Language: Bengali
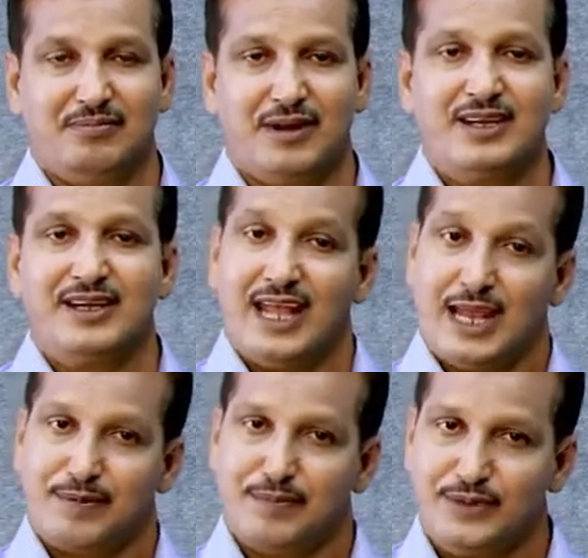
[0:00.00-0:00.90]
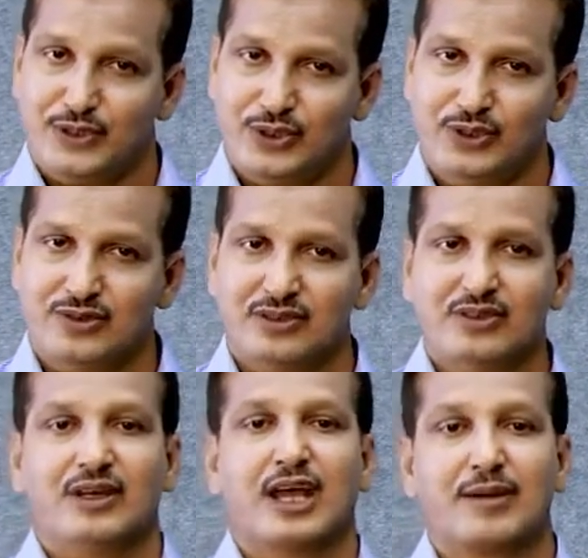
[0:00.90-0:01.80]
বাট একবার বিয়োগ
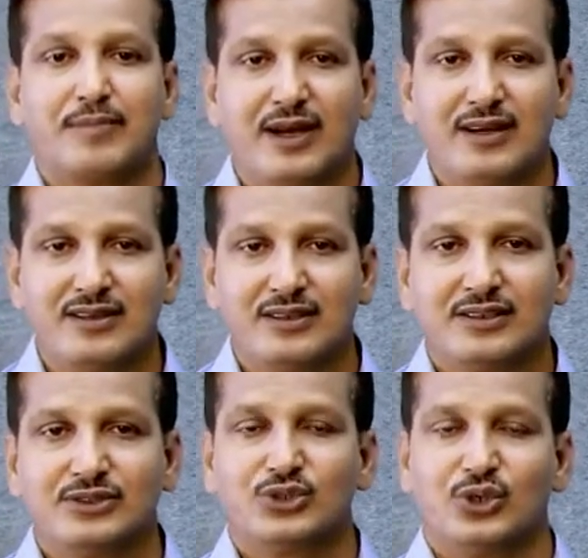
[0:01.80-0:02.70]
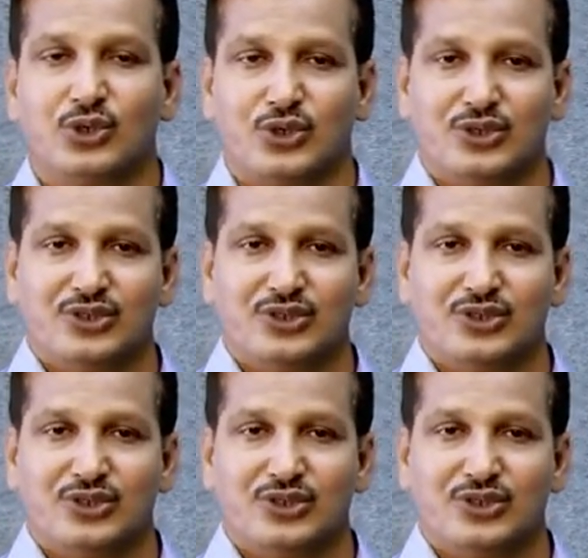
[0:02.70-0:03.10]
একবার যোগ